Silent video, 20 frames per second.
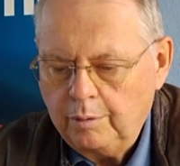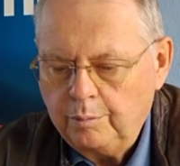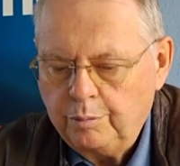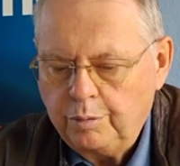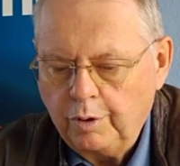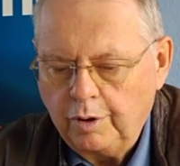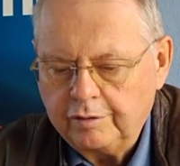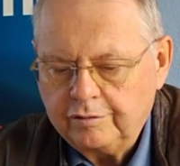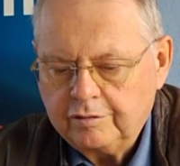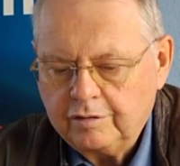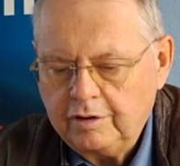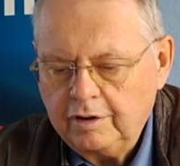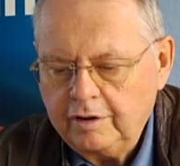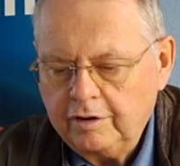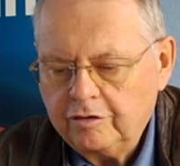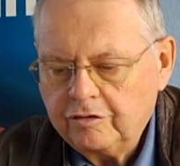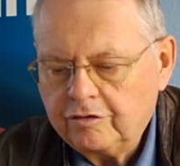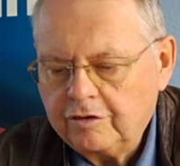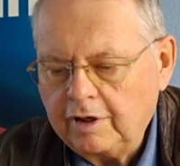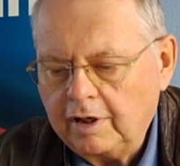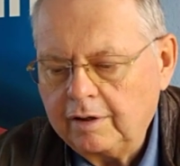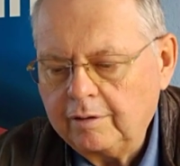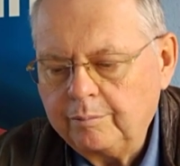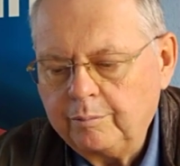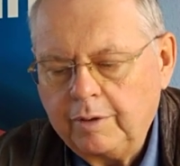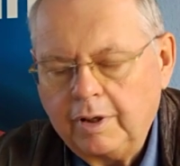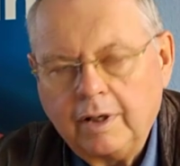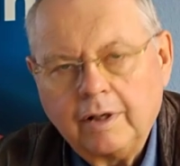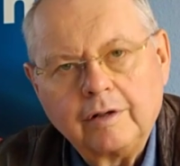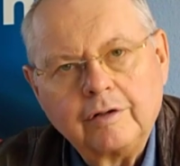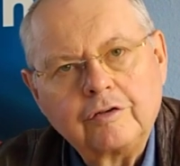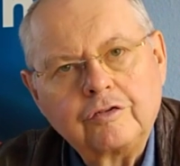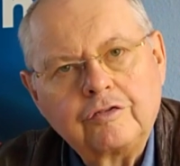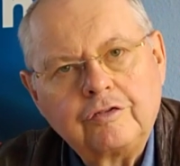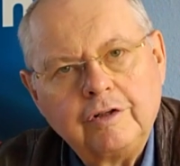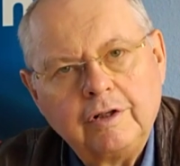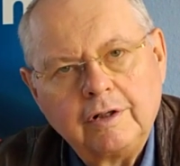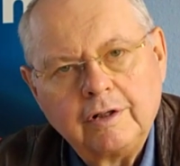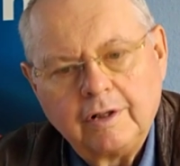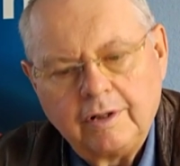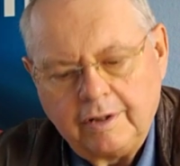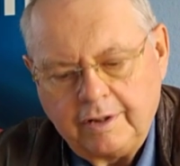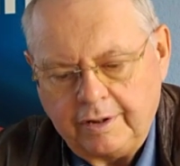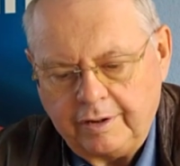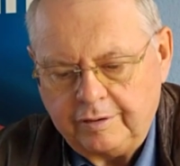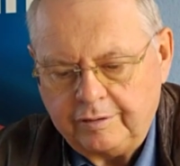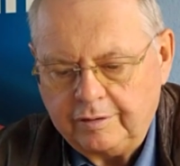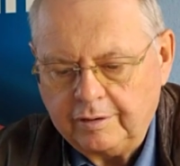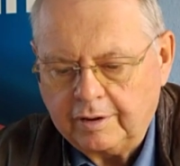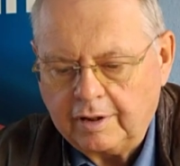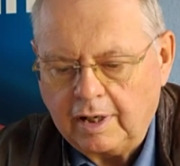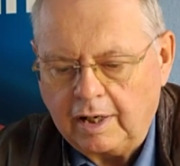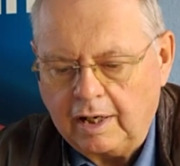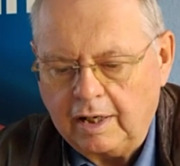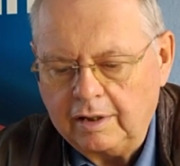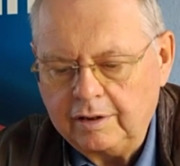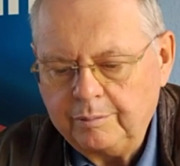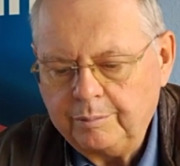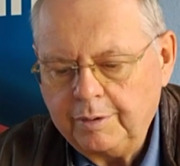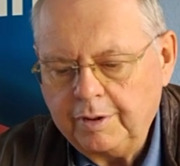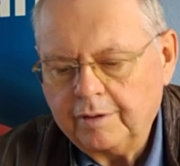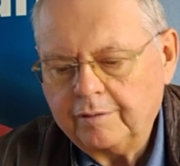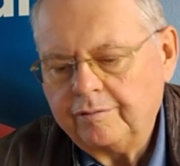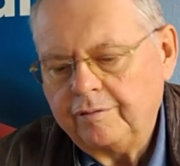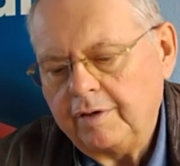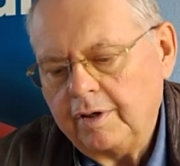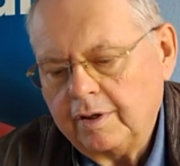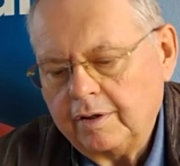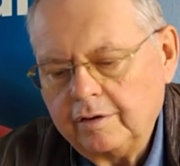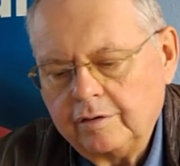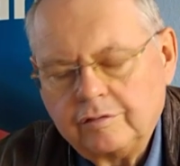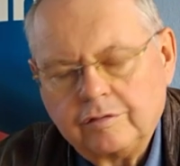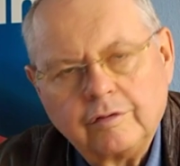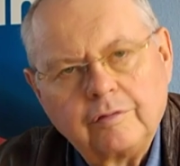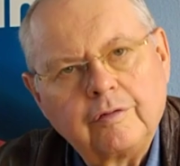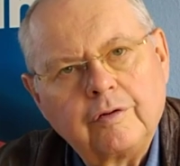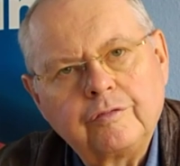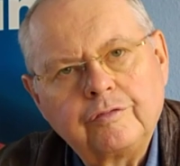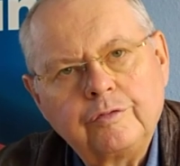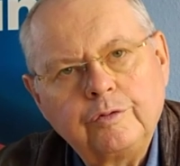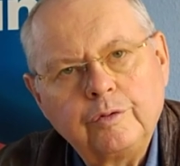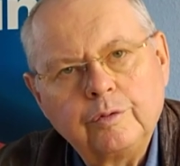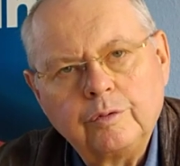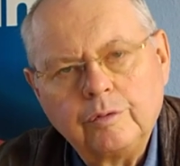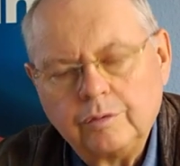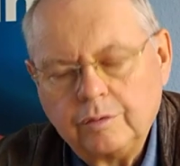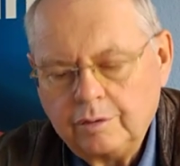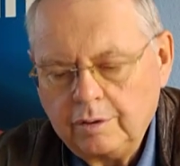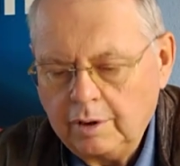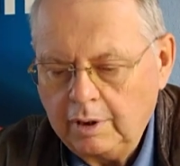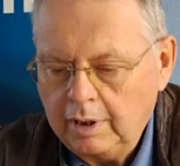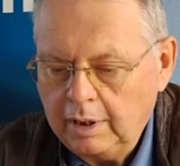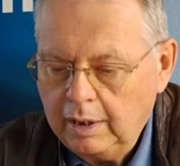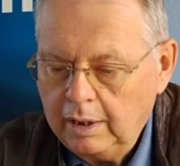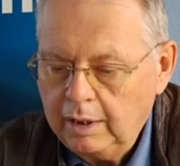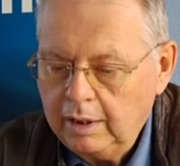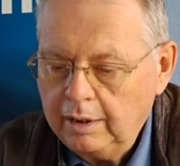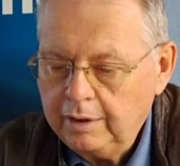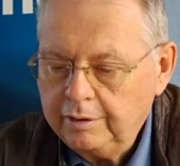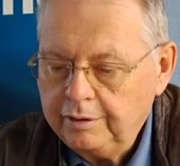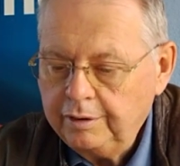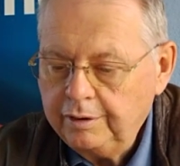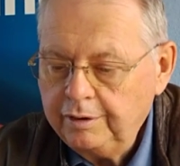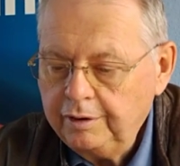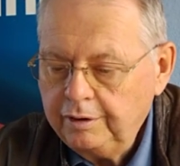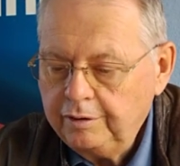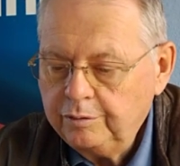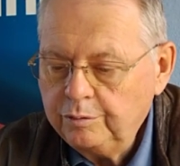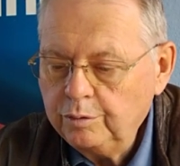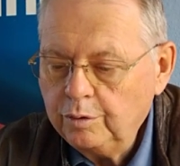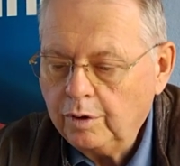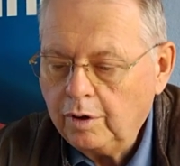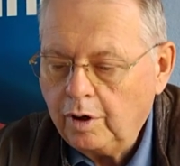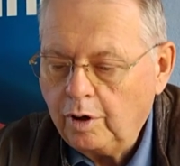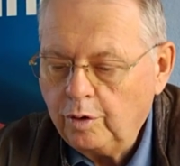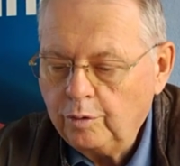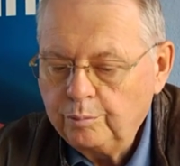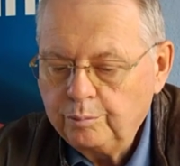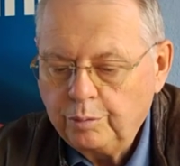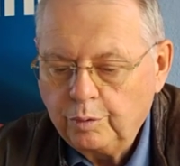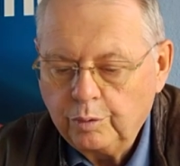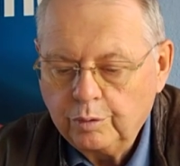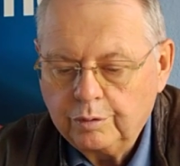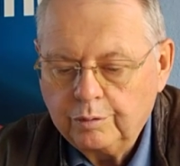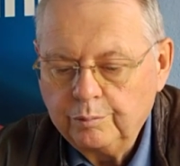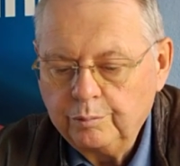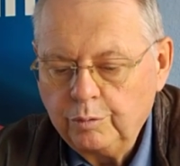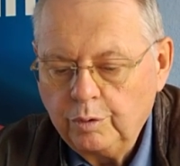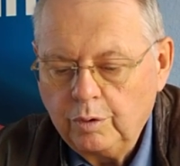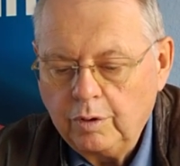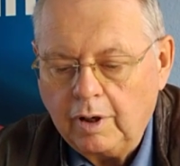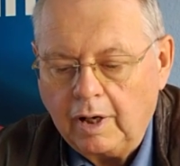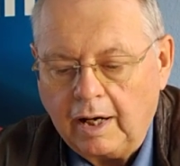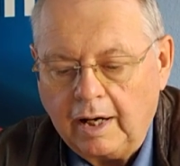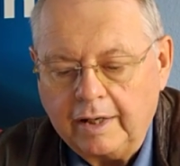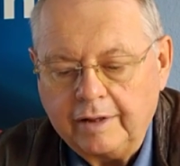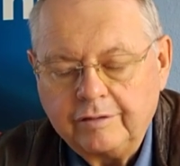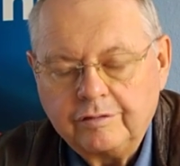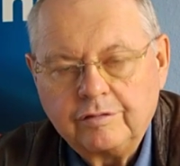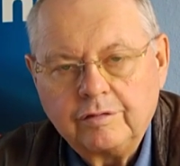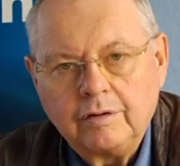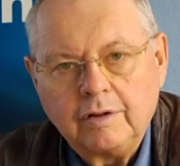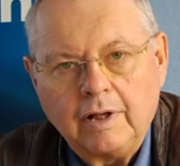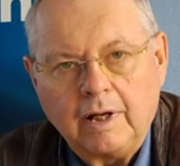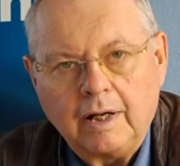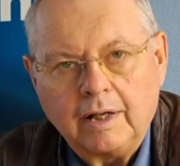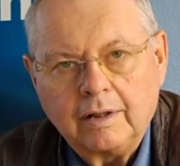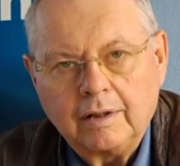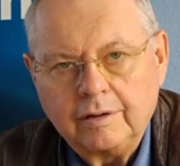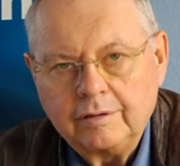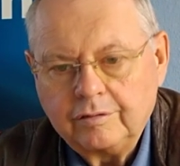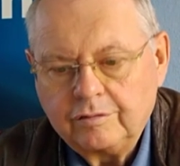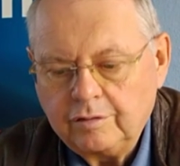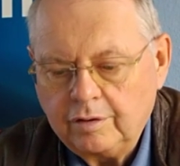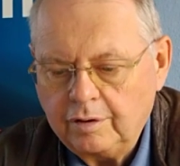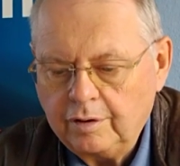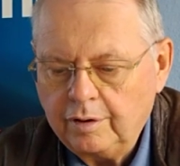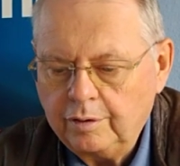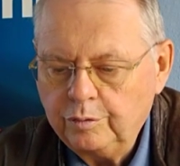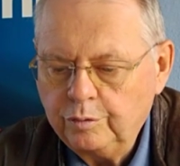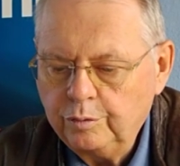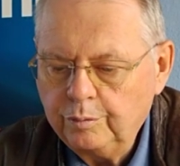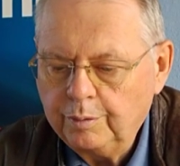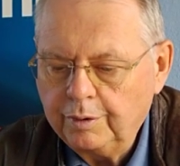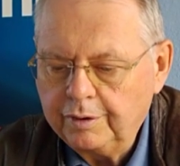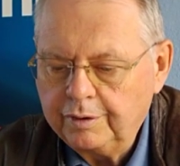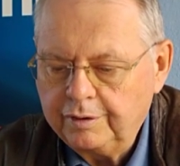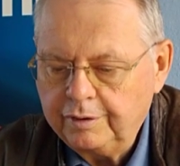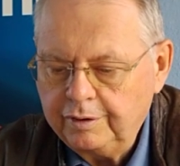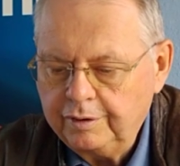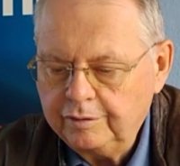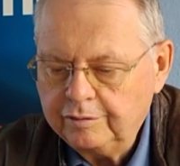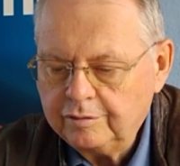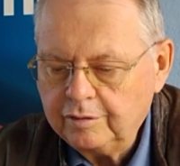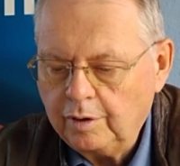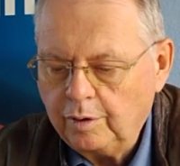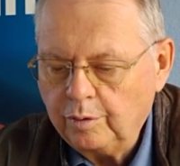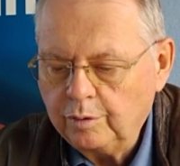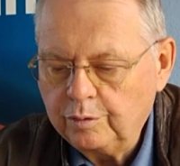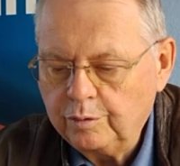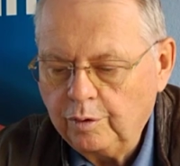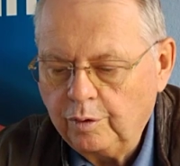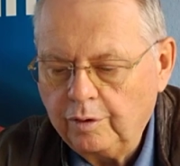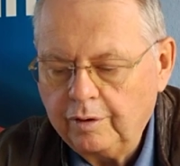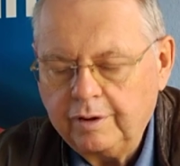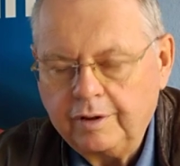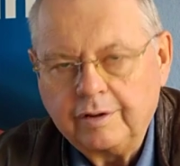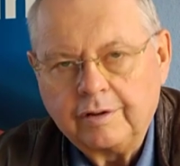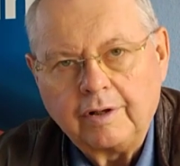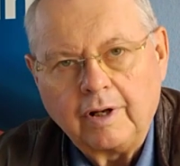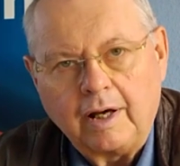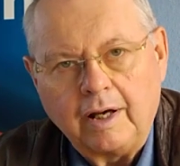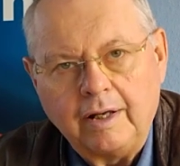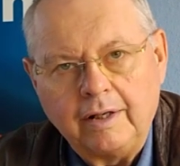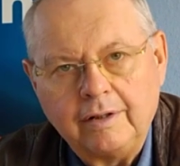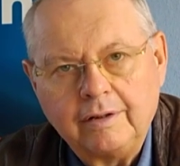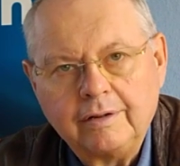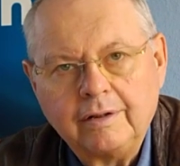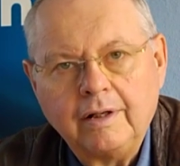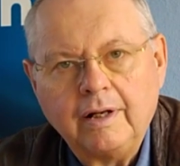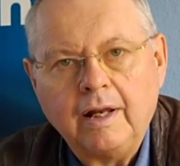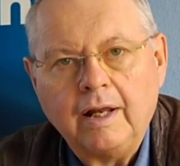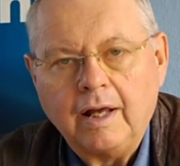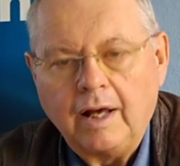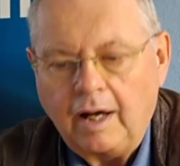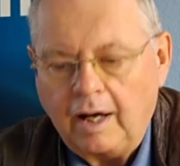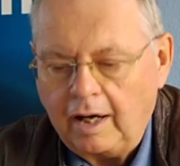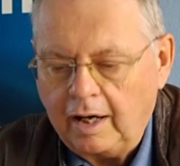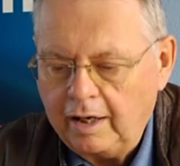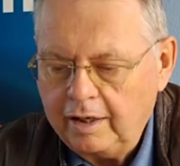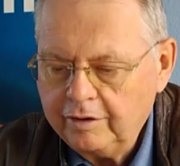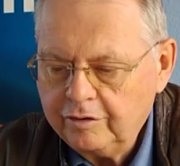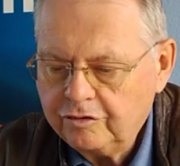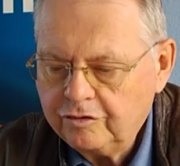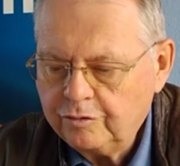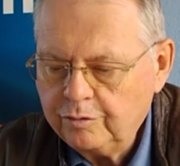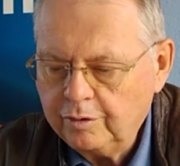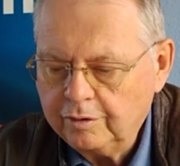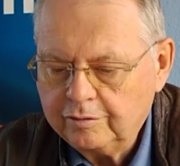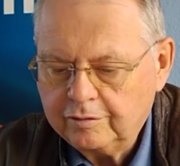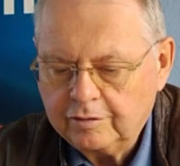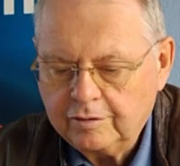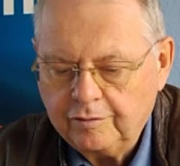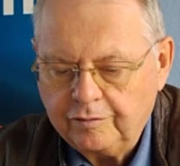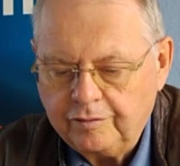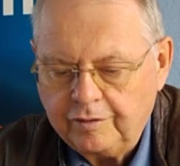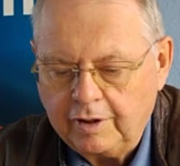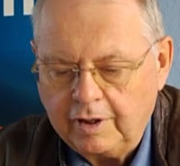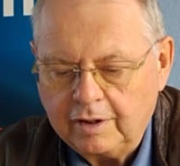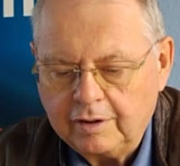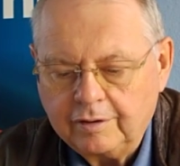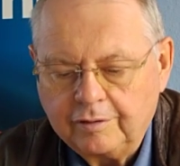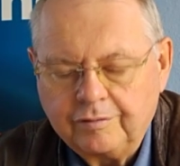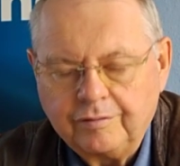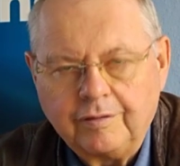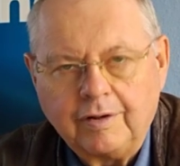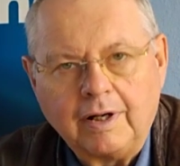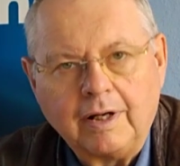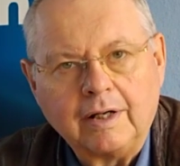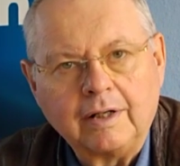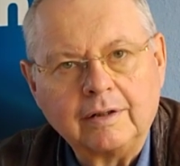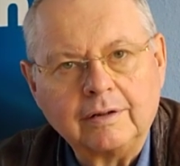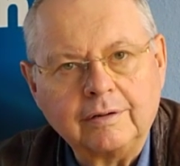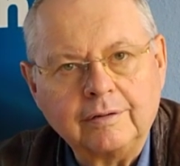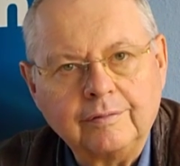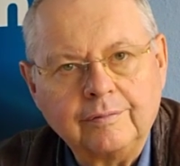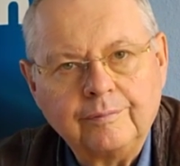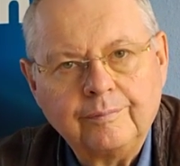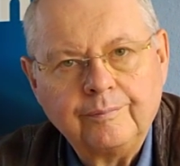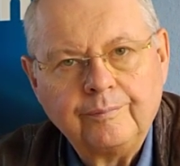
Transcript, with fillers: Plötzlich standen mehrere stillgelegte Kalibergwerke zur Verfügung die nicht nur Raum boten, Müll einzulagern, sondern überdies auch noch in Teilen einsturzgefährdet waren.